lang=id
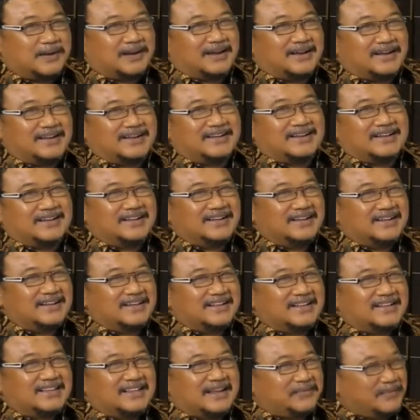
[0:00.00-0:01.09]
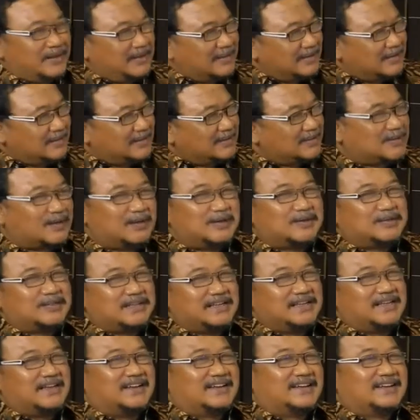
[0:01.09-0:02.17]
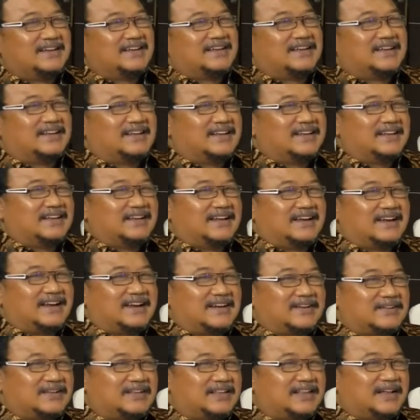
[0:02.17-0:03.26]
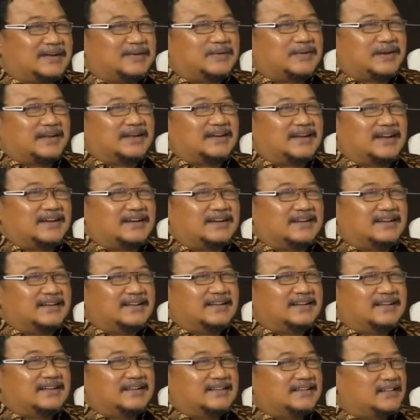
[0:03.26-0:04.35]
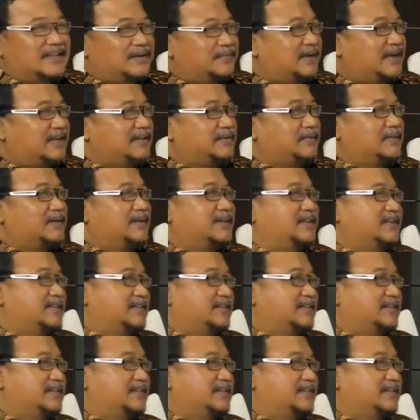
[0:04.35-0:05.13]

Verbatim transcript: Pak. Tapi solusinya yang harus kita uraikan. Terima kasih Pak.